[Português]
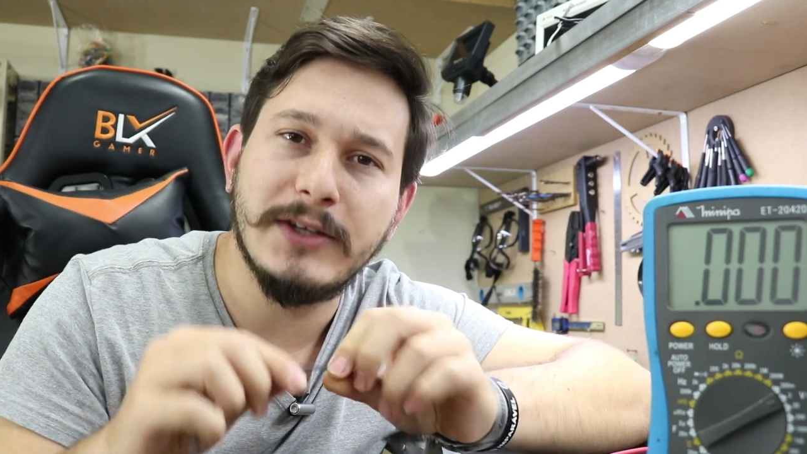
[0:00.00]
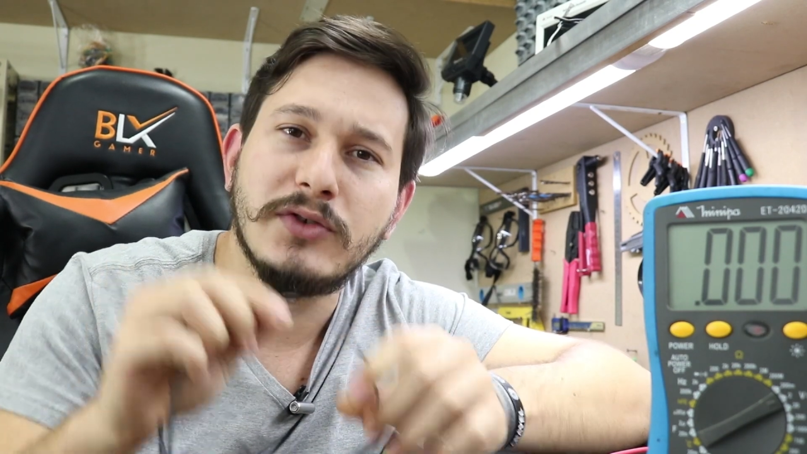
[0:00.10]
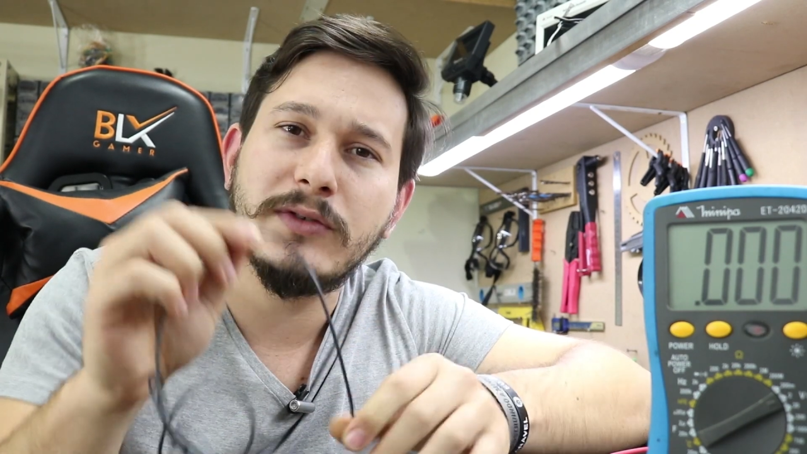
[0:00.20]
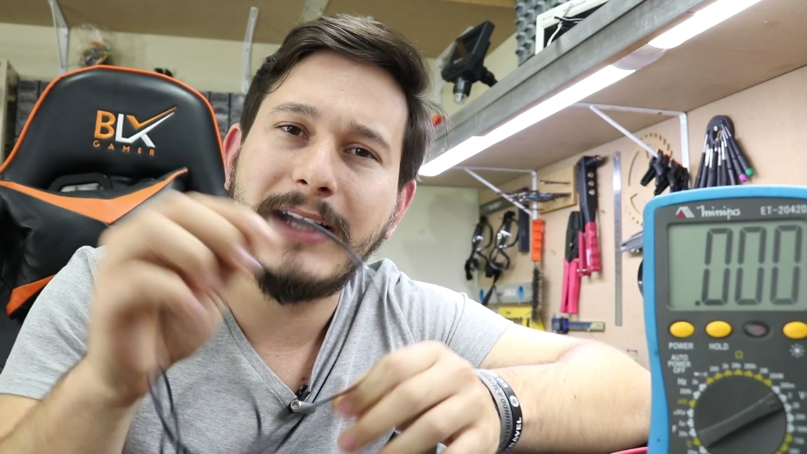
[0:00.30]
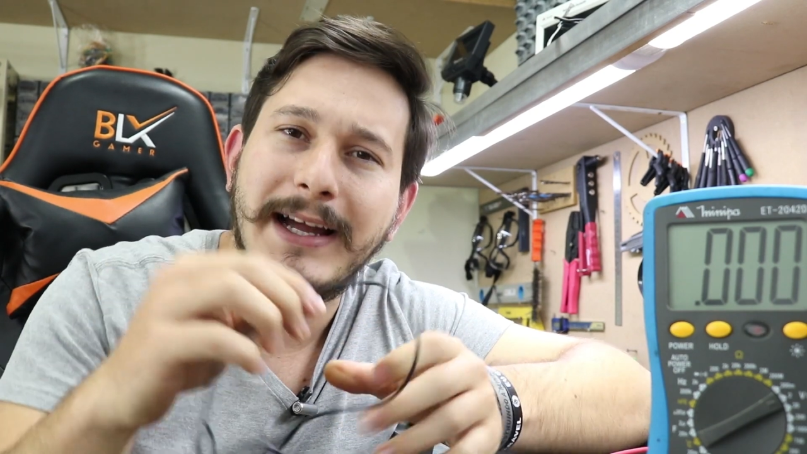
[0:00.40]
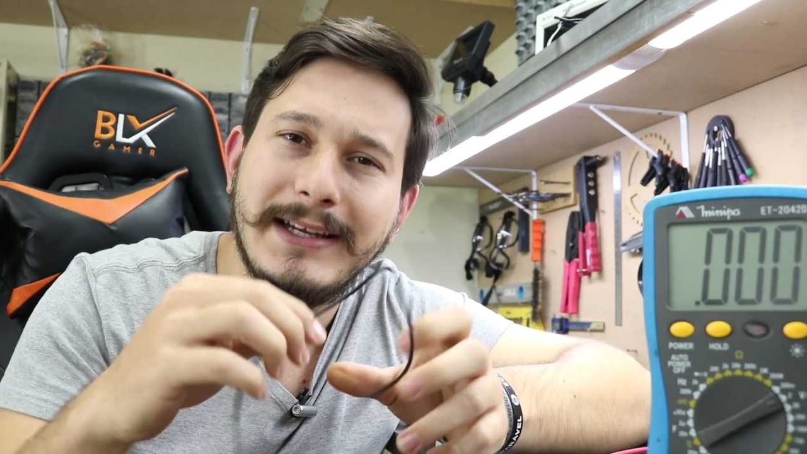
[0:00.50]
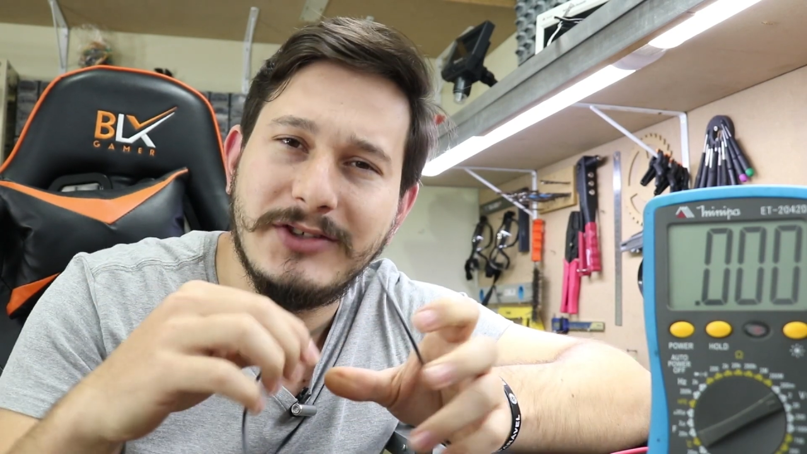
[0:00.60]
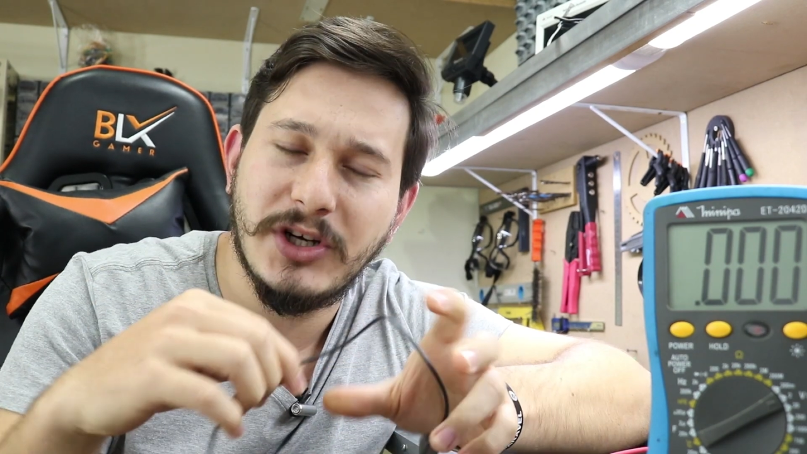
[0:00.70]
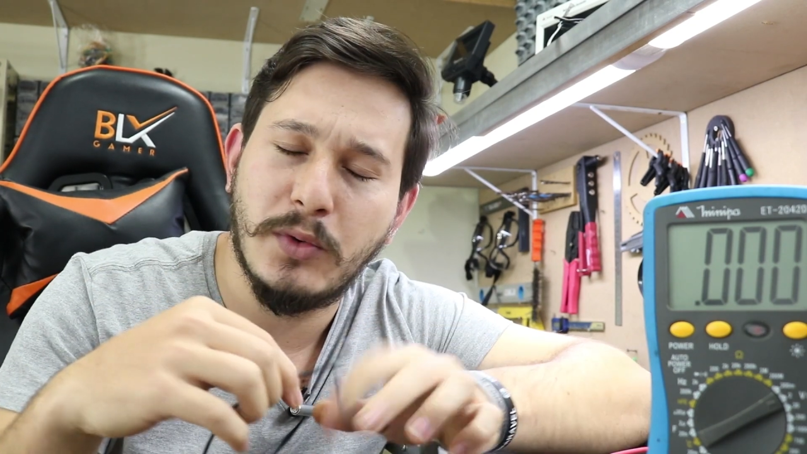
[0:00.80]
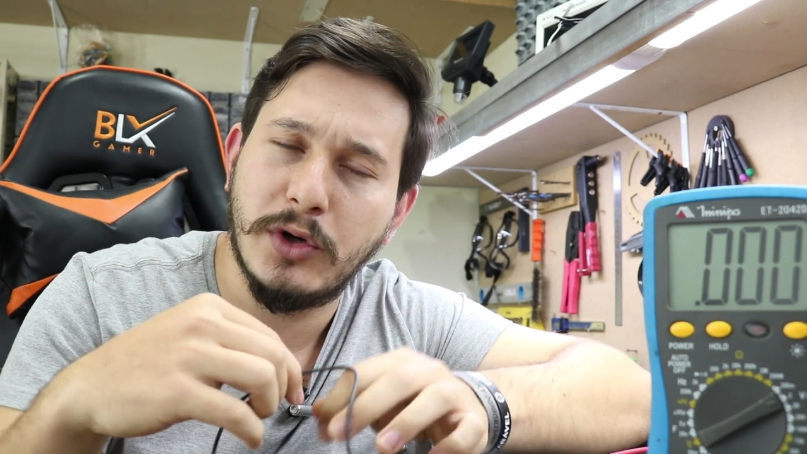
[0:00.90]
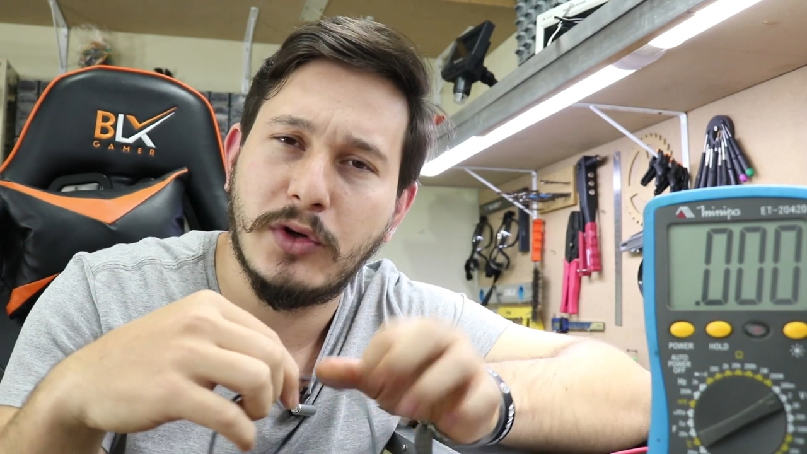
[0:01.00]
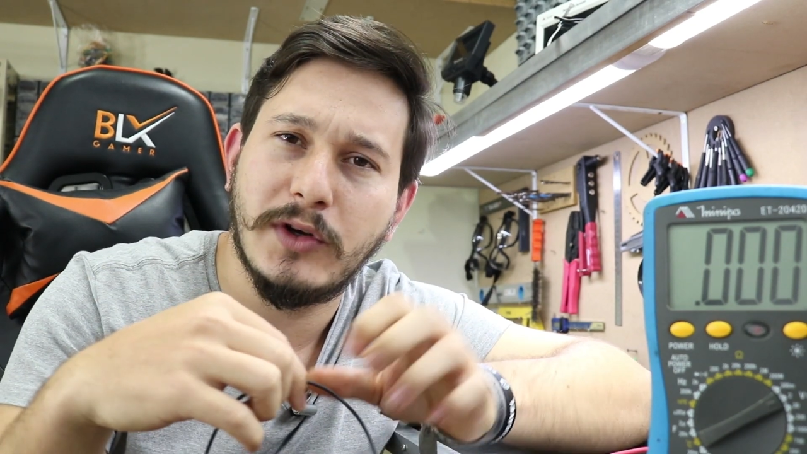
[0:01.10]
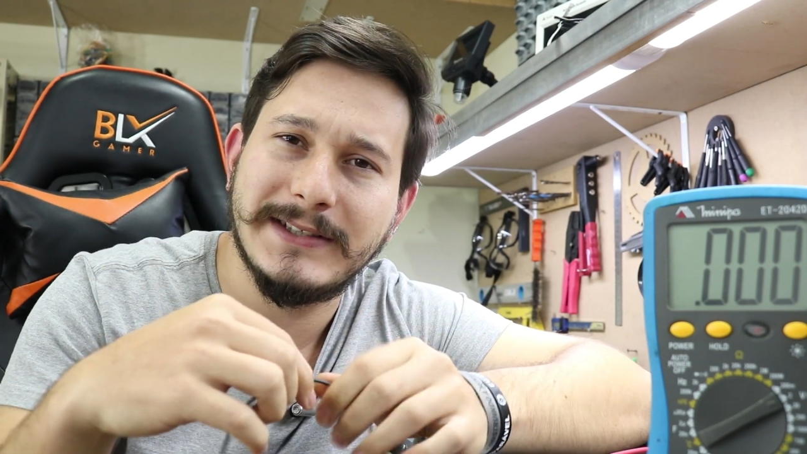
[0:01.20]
Isso dá aí, de acordo com a